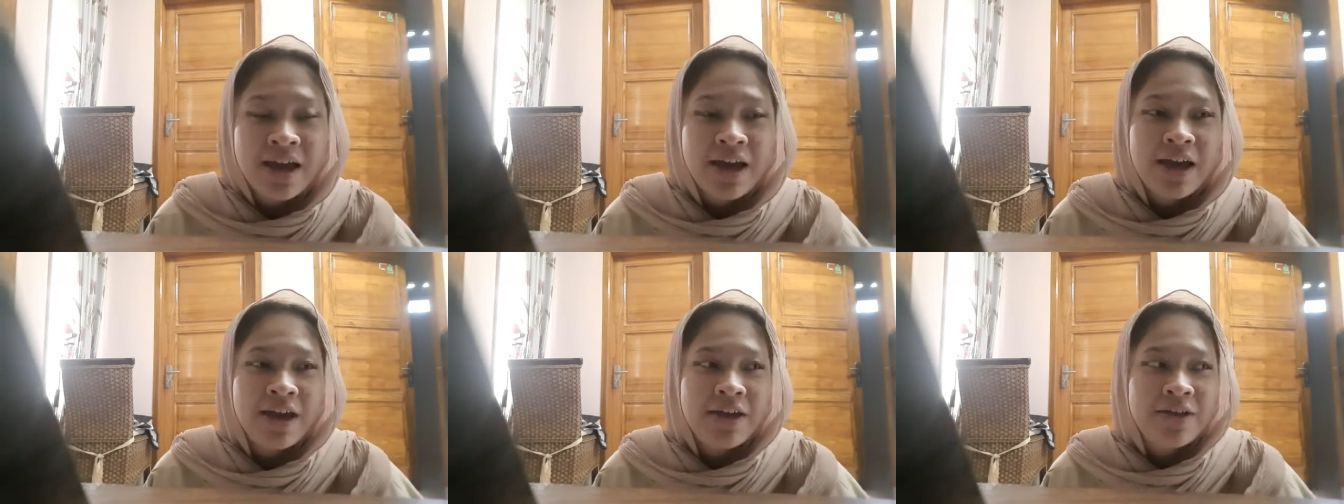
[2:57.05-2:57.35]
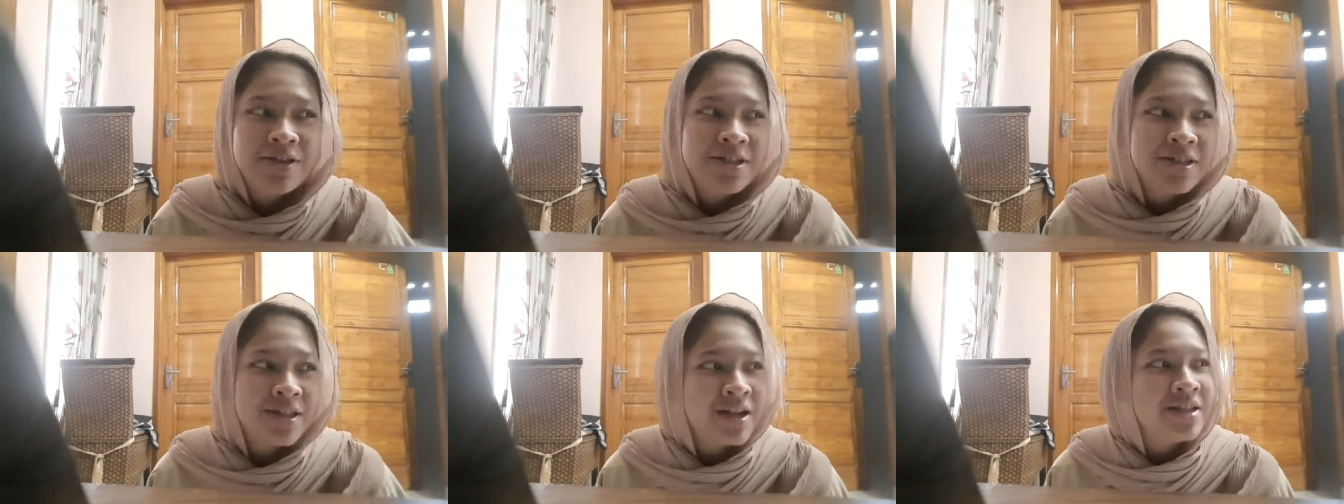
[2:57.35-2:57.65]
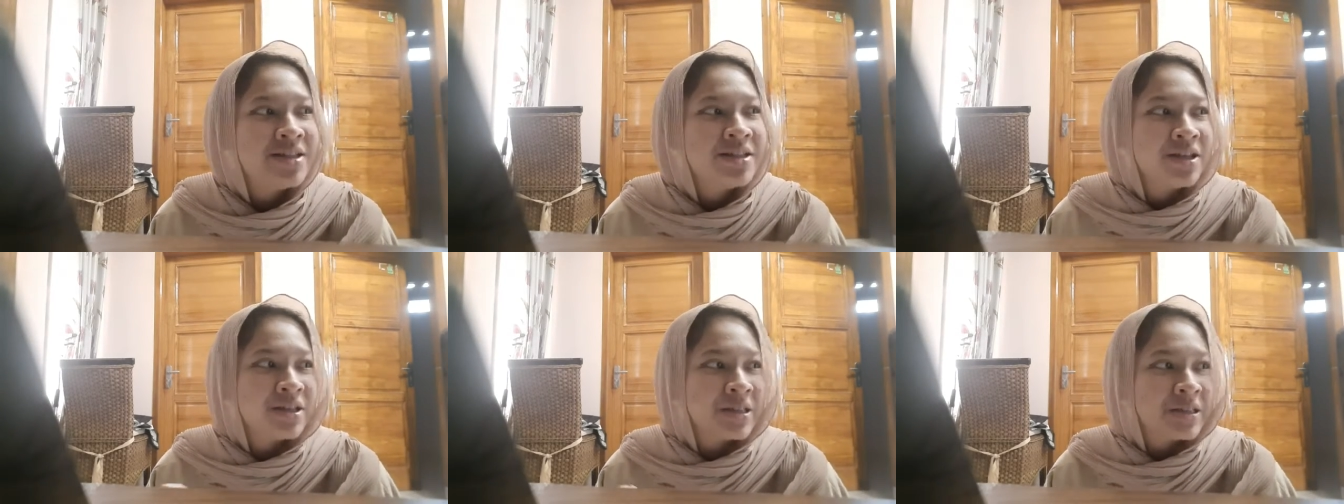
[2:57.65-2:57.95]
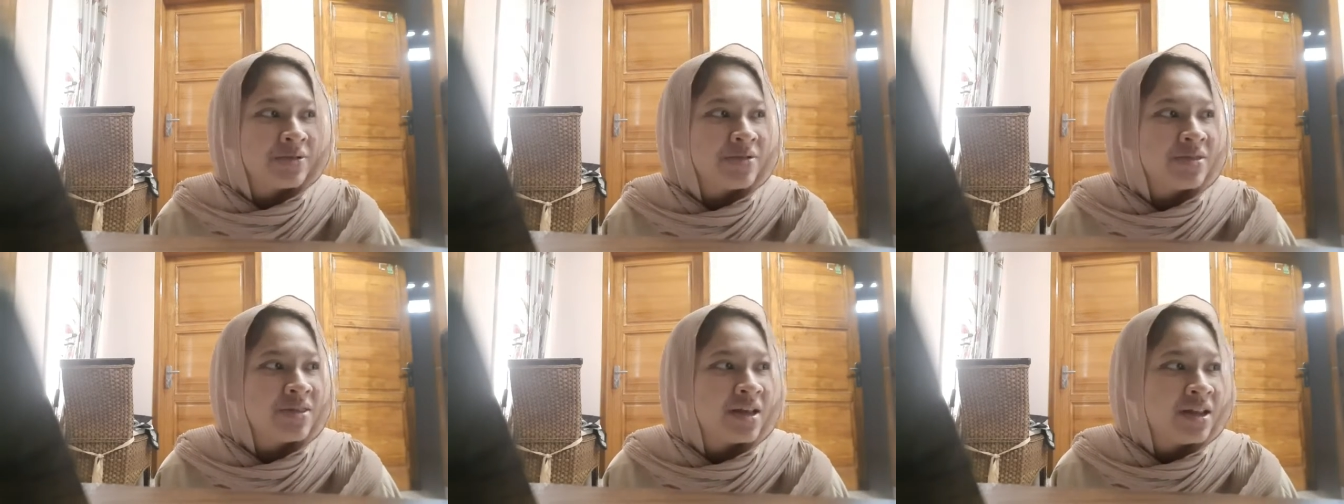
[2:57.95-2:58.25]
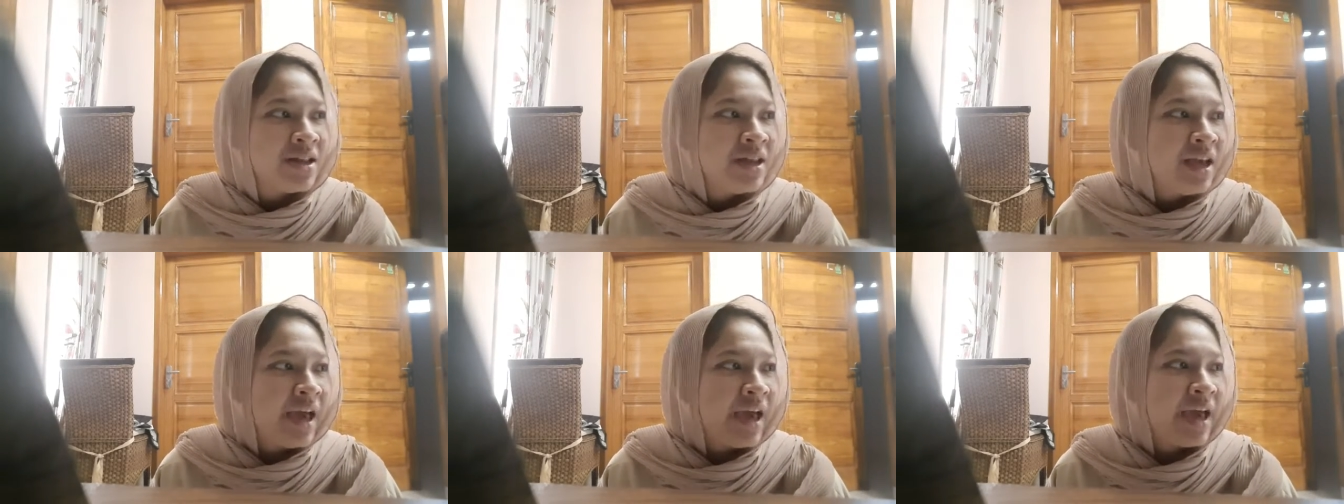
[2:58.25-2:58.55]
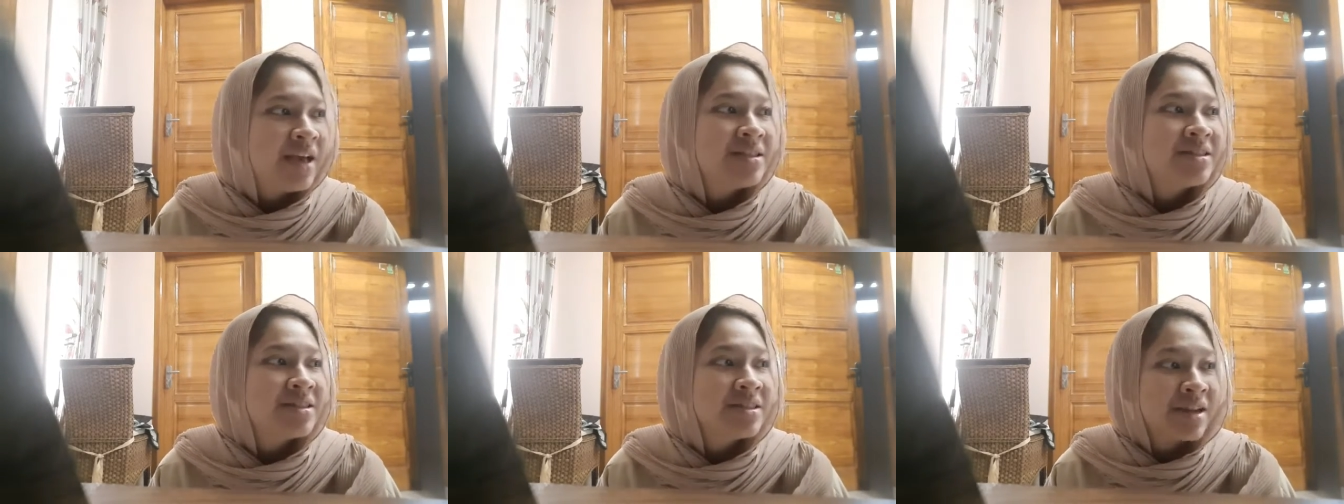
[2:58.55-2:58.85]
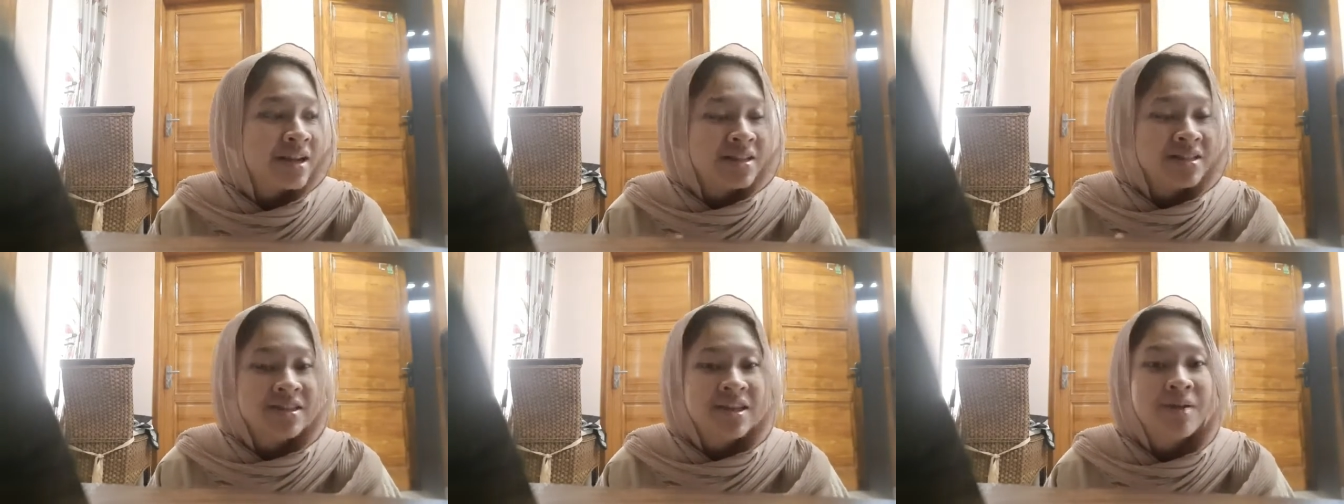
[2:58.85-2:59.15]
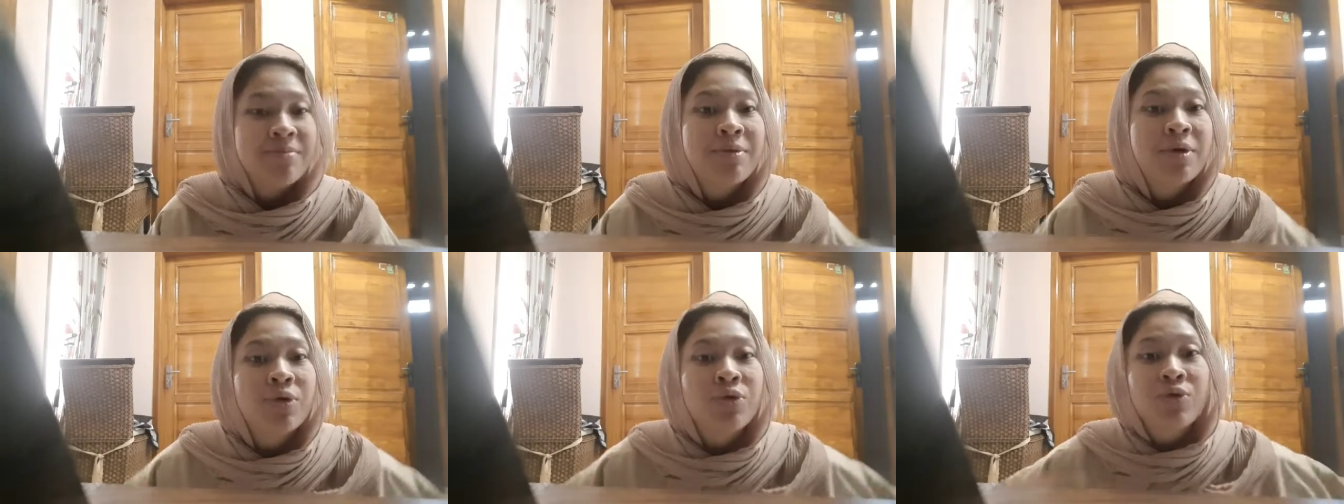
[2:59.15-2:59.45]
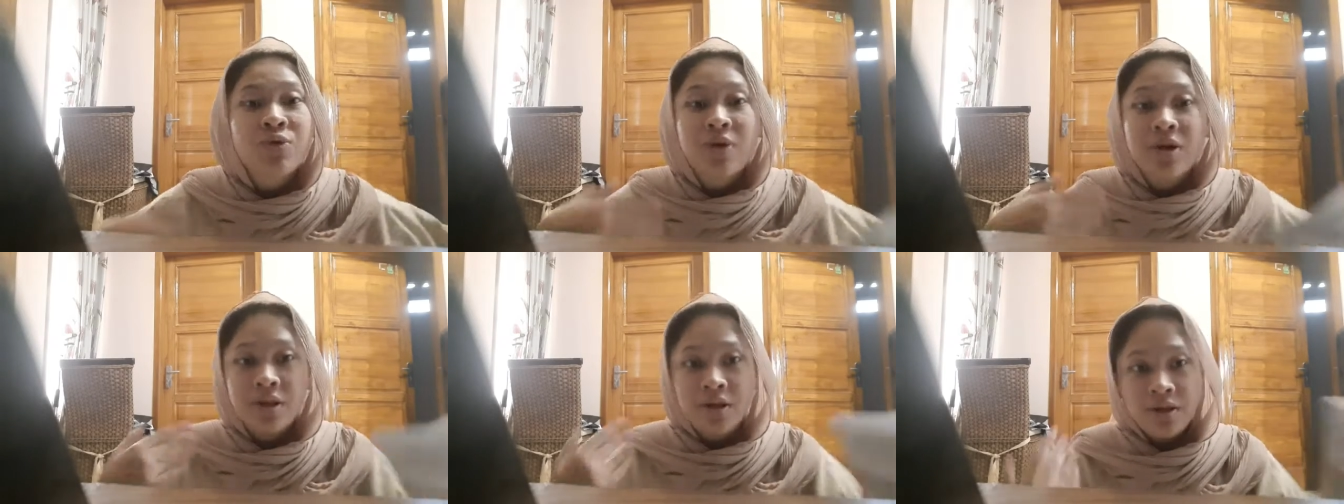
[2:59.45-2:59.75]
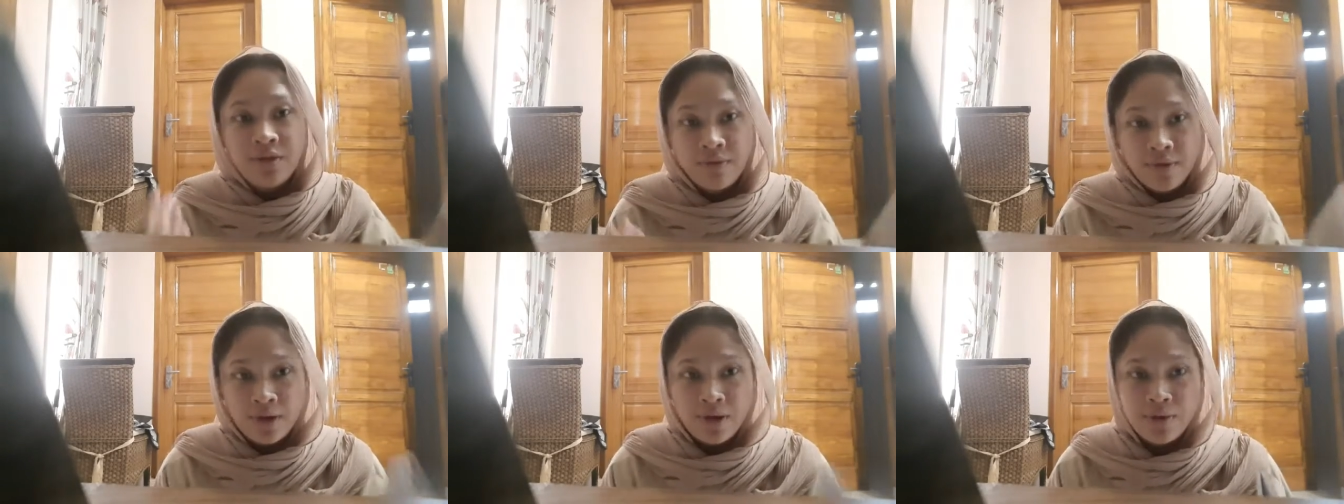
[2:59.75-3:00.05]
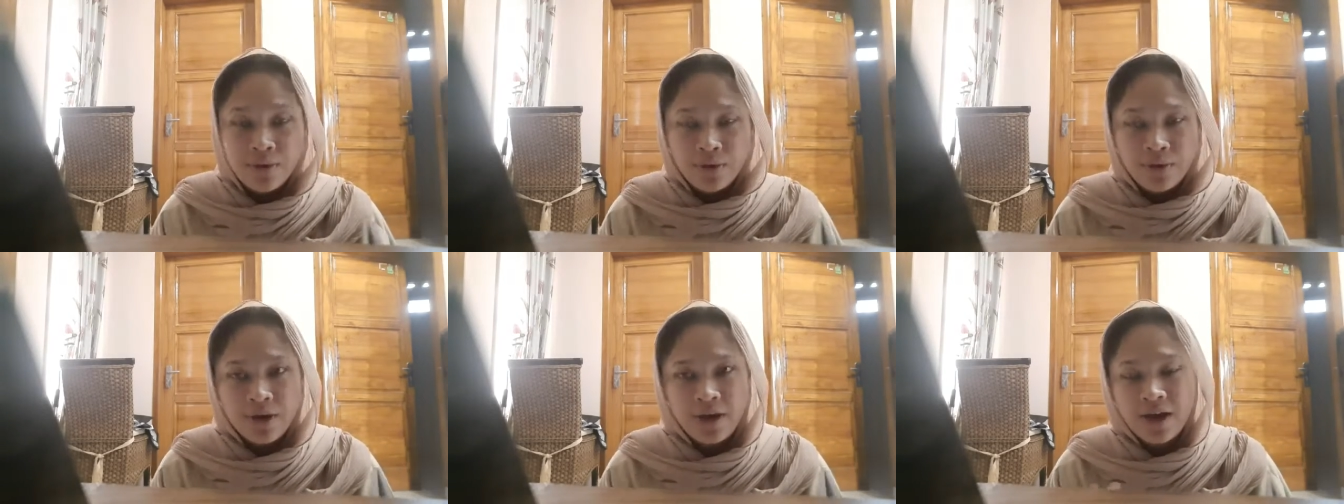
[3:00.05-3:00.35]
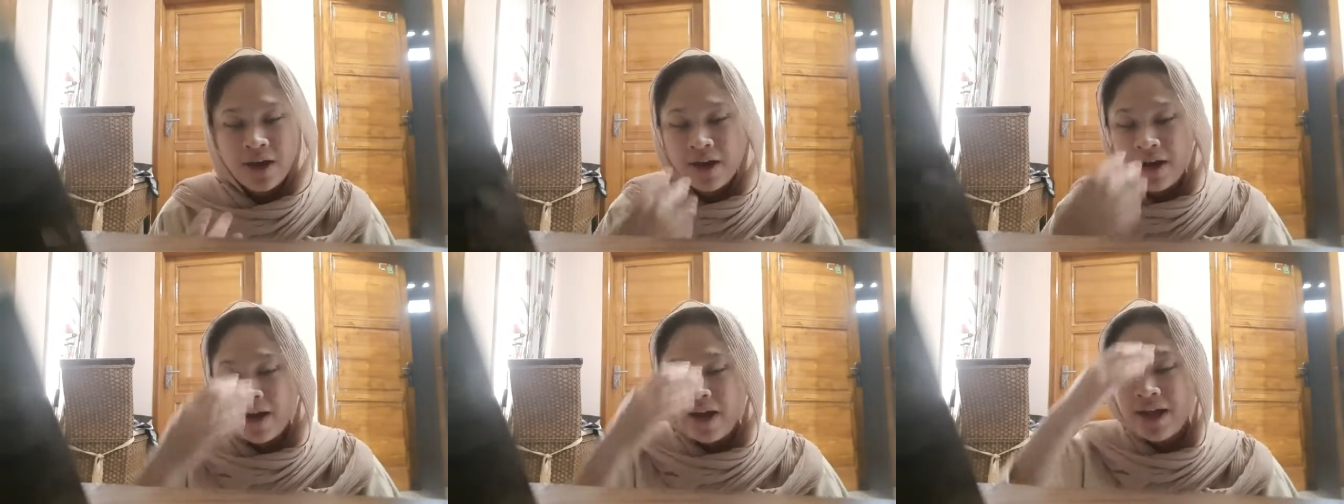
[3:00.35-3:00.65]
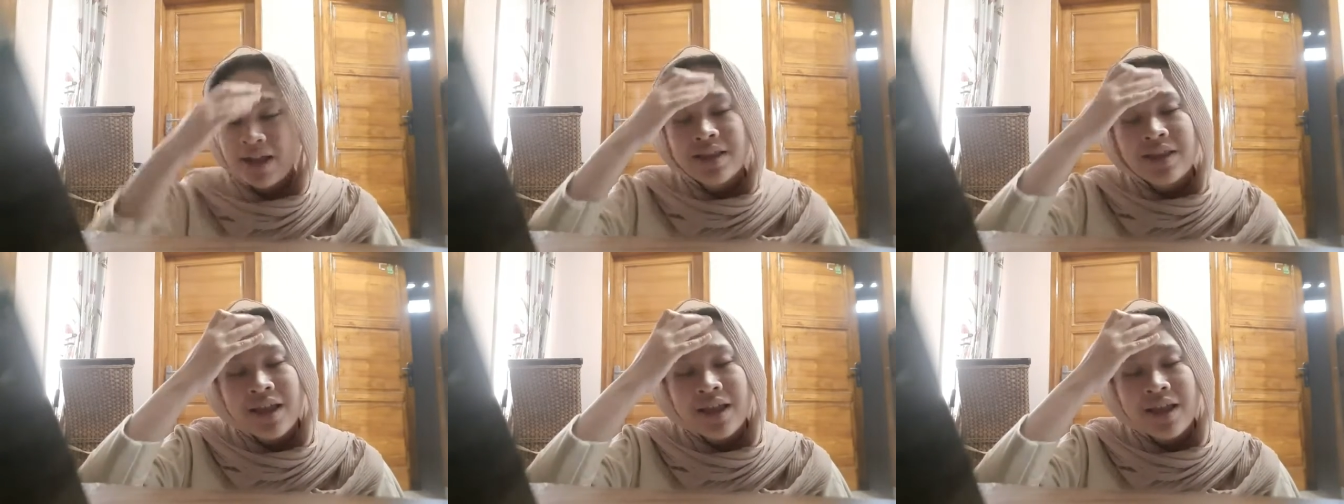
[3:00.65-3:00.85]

eustress itu jadi kayak stres yang menguntungkan individu yang kayak yang